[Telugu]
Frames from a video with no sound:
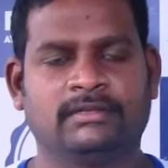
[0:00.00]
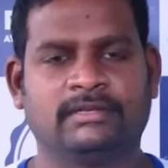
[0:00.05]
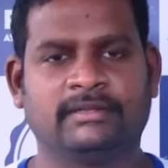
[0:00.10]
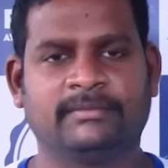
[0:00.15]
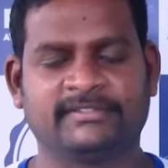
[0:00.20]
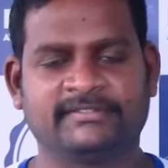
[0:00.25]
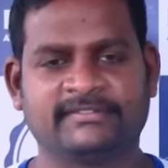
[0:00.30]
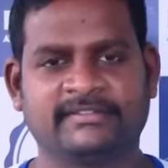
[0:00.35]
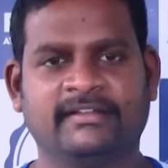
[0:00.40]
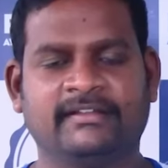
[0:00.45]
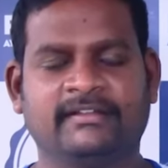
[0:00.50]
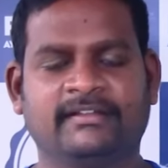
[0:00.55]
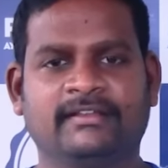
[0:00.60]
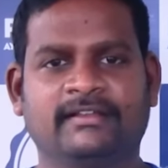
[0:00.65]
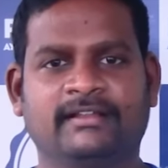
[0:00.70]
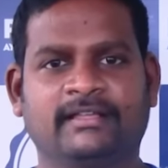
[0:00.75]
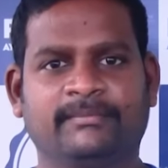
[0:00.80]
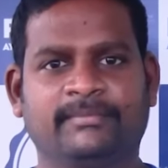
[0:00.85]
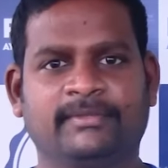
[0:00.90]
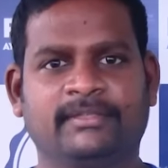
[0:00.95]
నమస్తే అండి
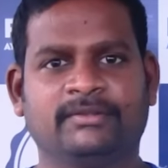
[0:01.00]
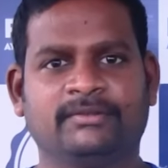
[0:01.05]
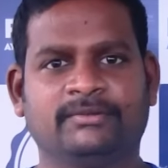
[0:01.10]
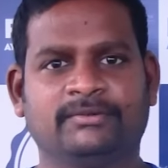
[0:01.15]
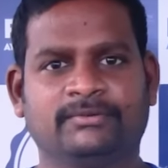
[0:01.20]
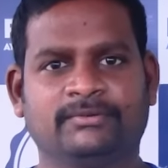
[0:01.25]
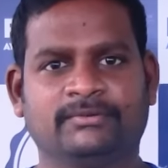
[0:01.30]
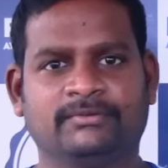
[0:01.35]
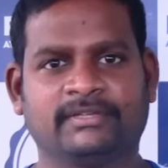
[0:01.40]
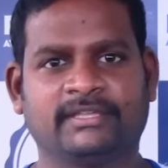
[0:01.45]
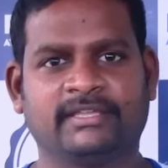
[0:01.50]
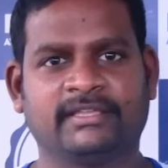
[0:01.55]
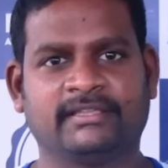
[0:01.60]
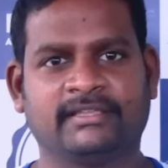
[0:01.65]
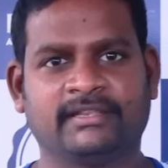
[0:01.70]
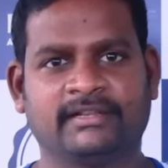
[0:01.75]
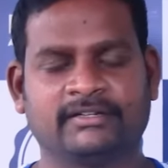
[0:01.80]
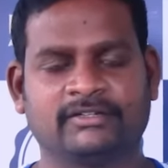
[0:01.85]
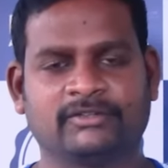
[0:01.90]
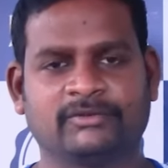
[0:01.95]
నా పేరు కే
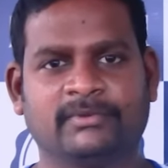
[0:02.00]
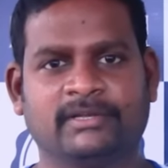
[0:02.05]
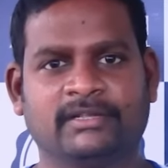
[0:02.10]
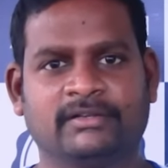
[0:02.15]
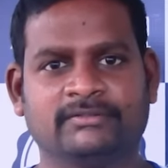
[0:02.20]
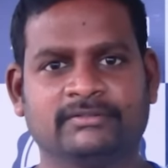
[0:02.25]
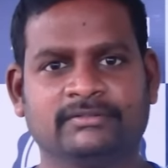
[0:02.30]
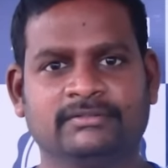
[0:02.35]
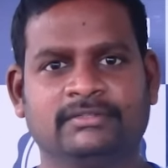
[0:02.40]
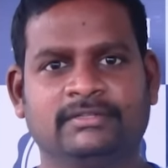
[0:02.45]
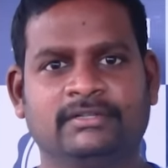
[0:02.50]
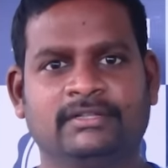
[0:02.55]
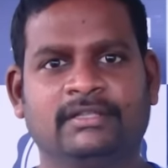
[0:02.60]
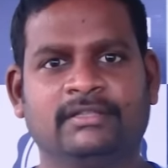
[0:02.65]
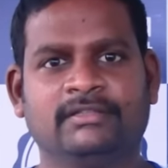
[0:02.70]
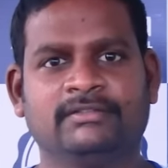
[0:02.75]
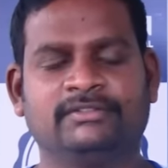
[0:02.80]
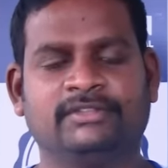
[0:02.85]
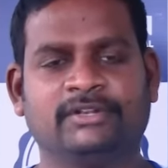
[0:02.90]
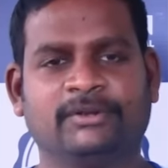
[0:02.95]
కిరణ్ కుమారు
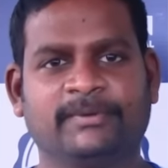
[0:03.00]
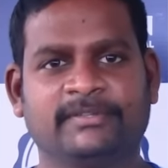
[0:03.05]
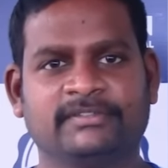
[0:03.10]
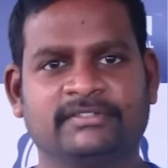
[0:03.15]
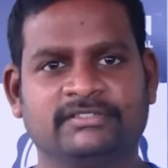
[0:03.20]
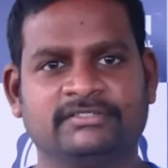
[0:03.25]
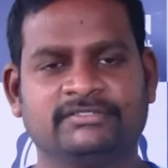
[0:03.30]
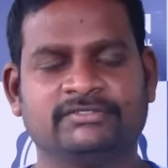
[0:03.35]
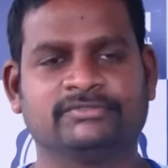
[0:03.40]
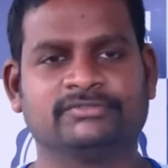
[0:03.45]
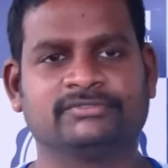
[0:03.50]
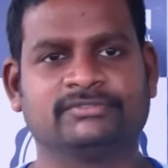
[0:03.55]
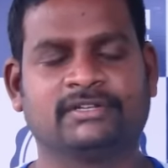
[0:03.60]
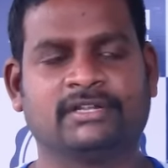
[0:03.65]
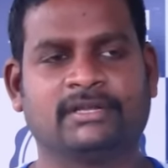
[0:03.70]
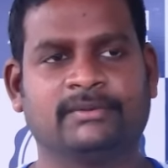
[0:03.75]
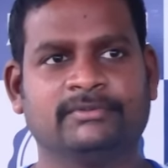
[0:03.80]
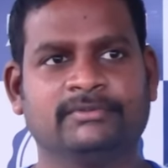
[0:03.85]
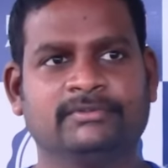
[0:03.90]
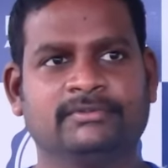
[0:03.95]
తిరుపతి నుంచి
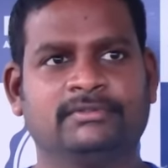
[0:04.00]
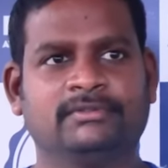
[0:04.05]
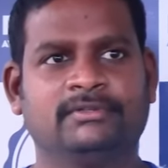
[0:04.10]
వస్తున్నాము